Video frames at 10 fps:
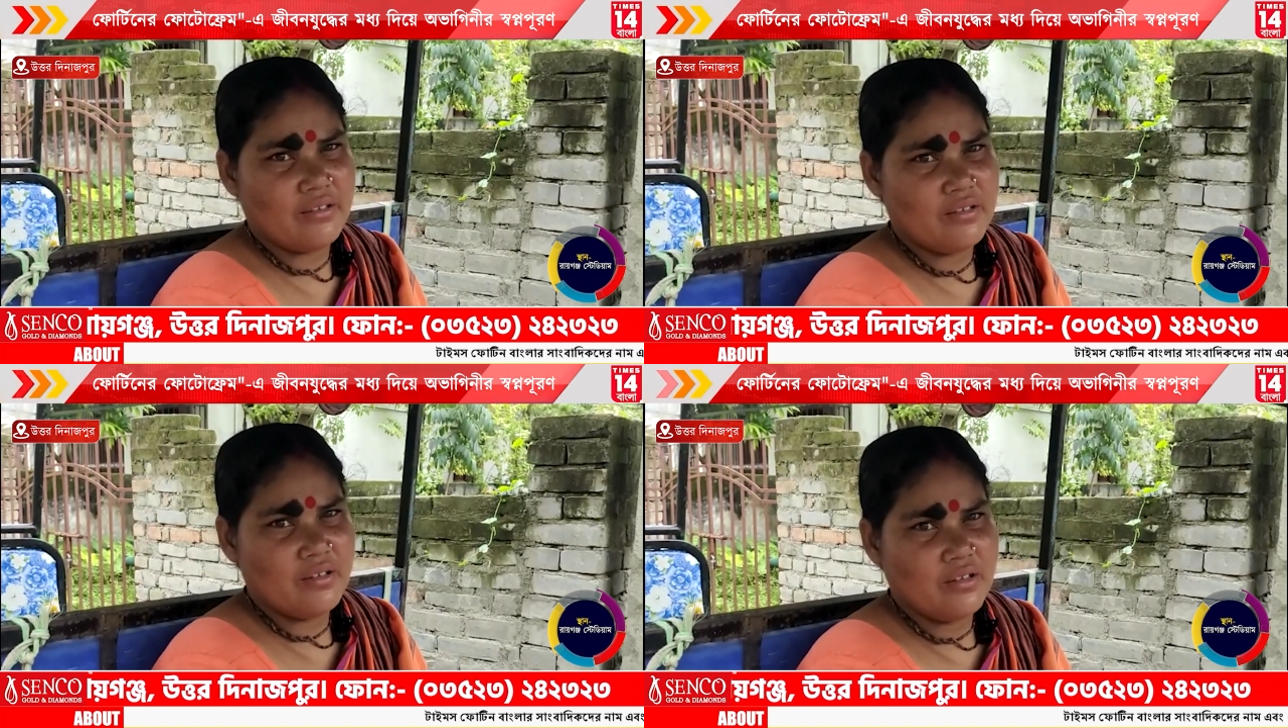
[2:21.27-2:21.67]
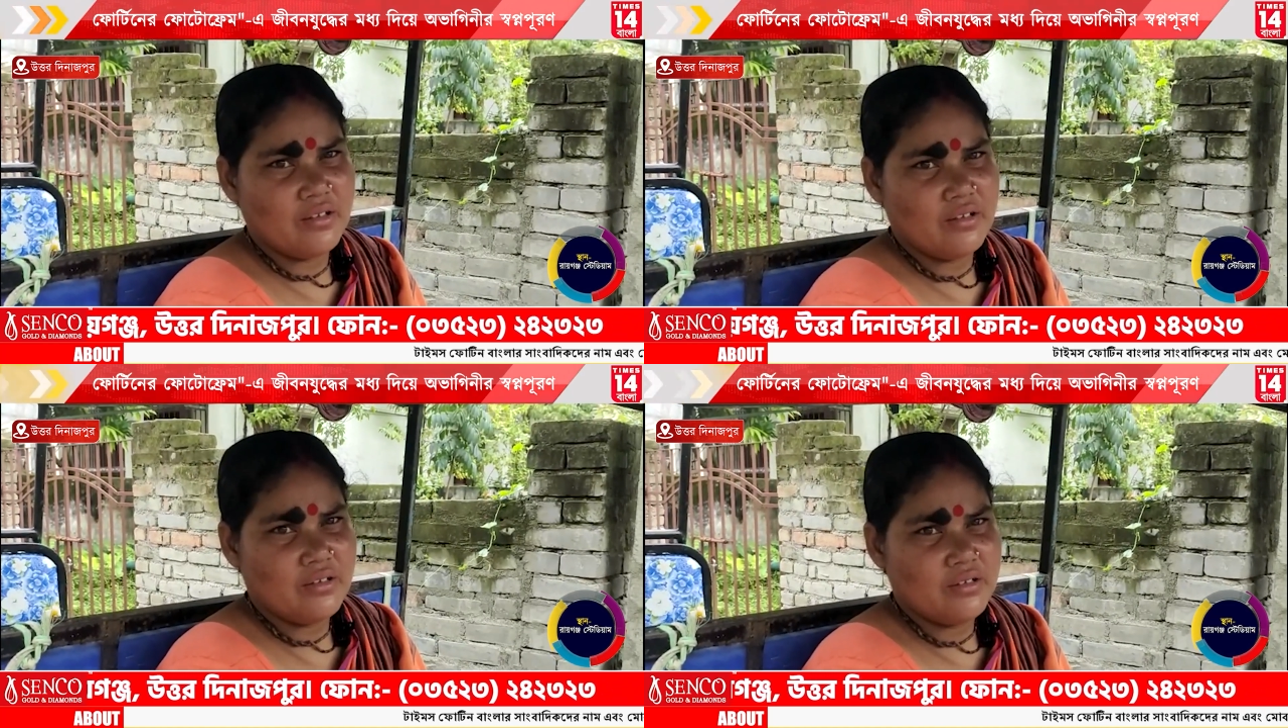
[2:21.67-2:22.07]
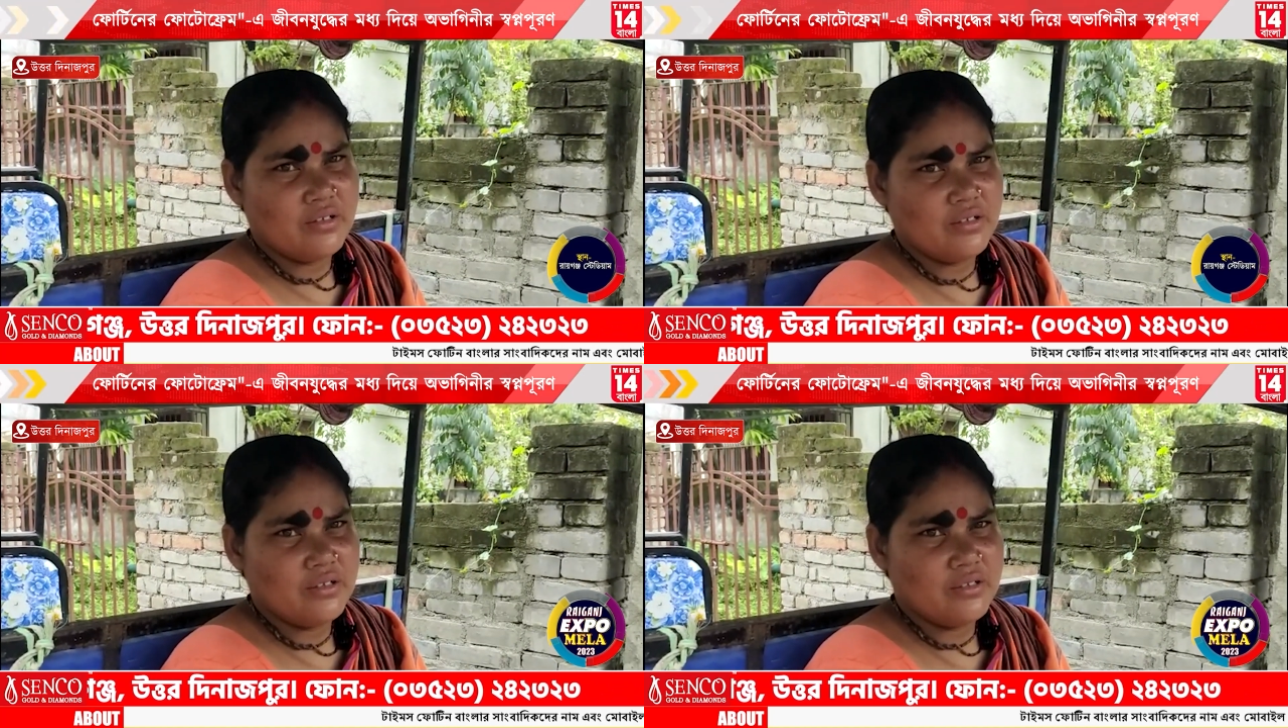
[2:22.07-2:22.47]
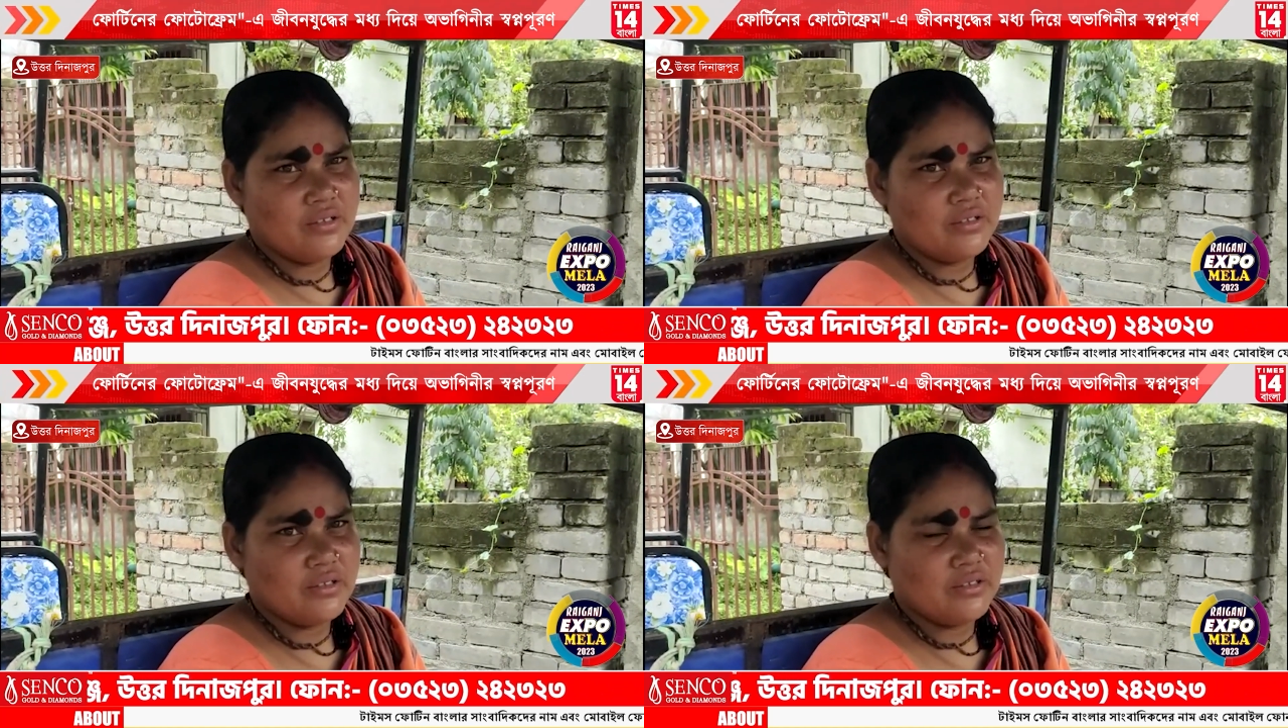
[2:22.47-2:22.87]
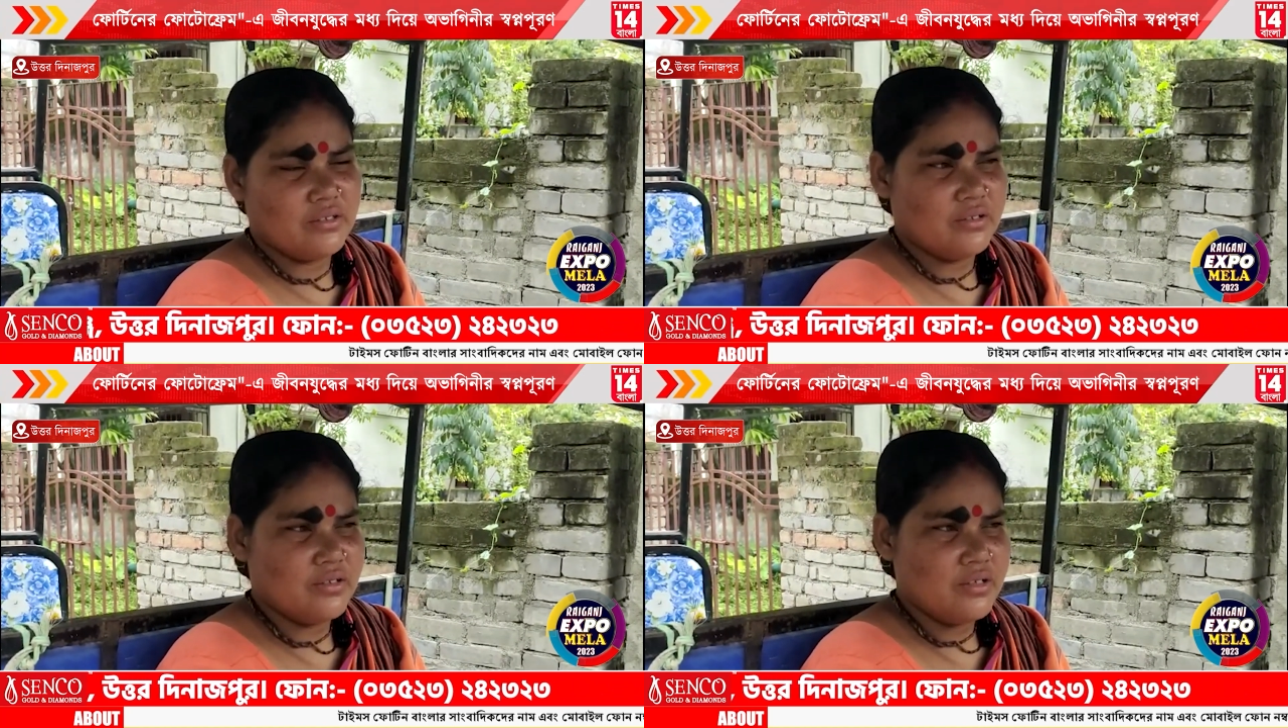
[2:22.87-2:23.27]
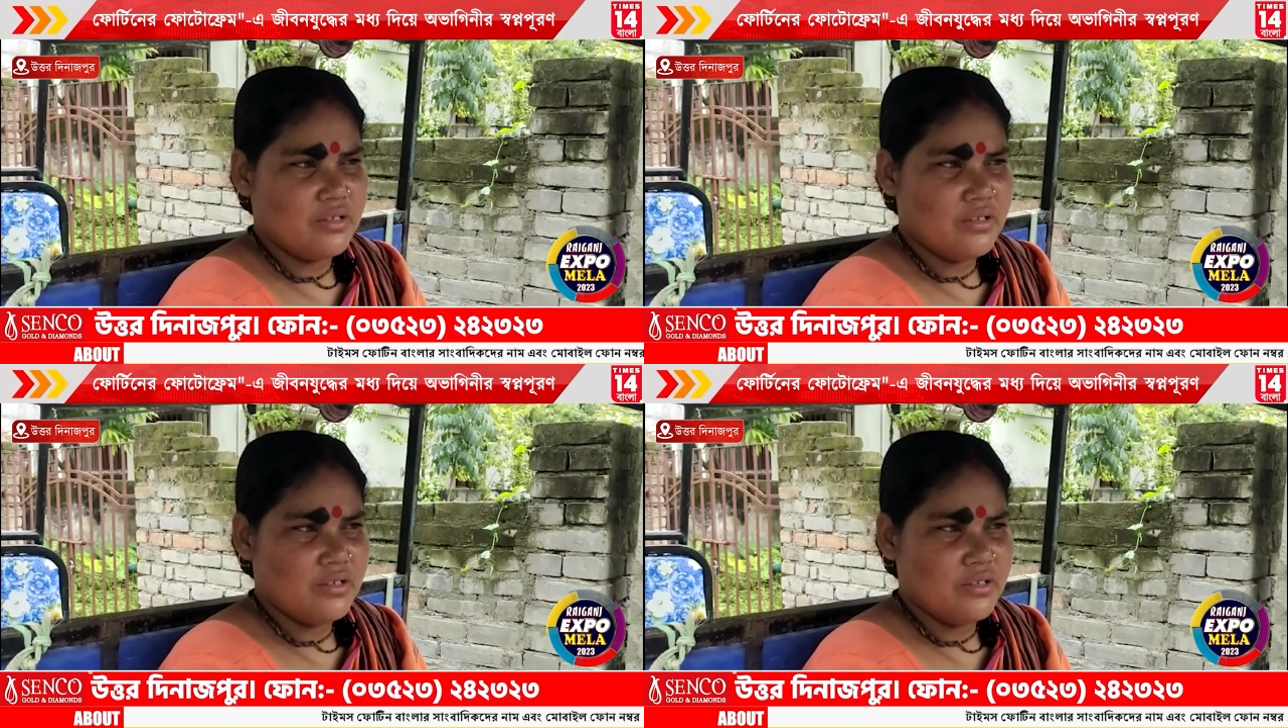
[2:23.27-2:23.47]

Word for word: স্বামী সন্তান ছাড়া আর কি কি আছে সংসারে